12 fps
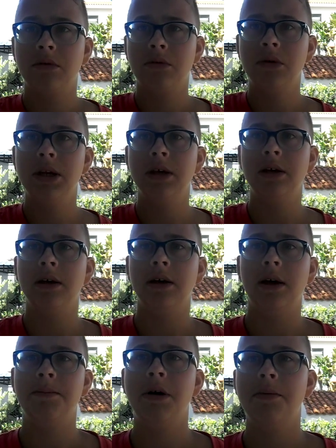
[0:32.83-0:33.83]

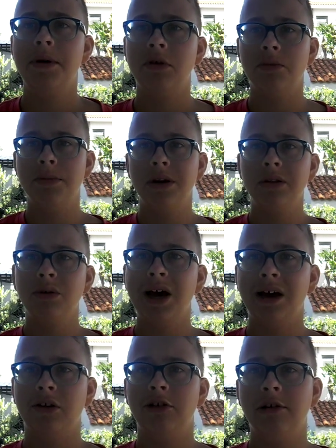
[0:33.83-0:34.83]
quindi abbiamo preso
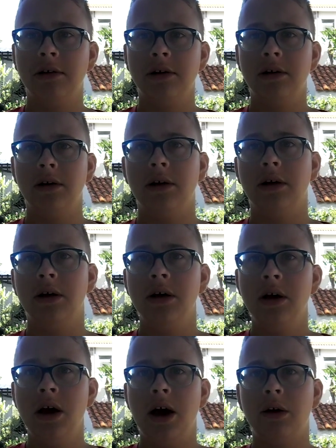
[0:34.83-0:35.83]
Bertolacci eh,
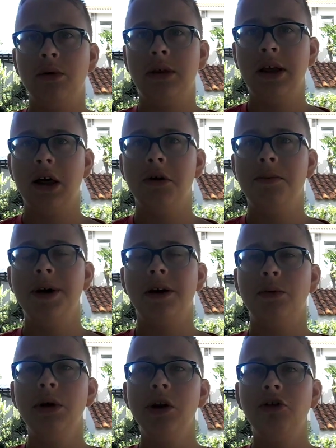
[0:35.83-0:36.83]
acquistato
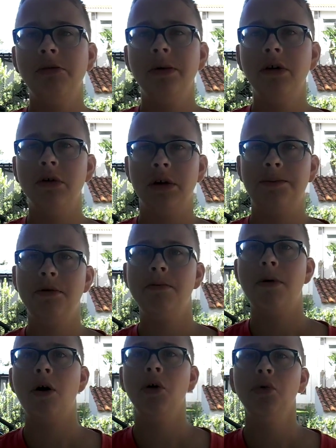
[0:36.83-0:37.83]
per 15 milioni più
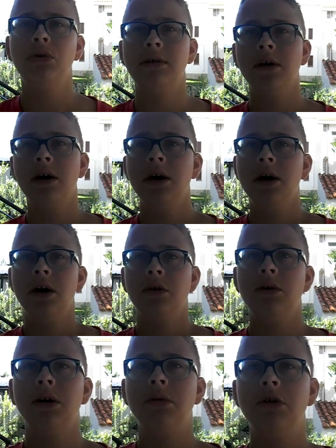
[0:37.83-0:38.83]
bonus
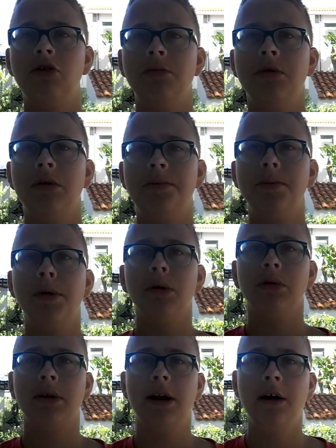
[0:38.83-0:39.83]
quindi 15 milioni più
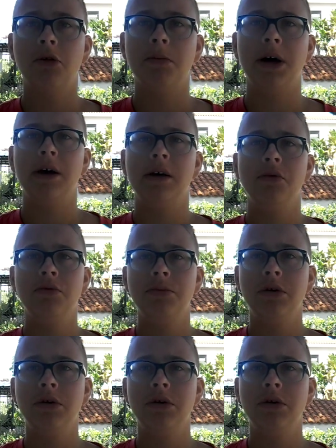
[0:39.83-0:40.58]
bonus alla Roma e un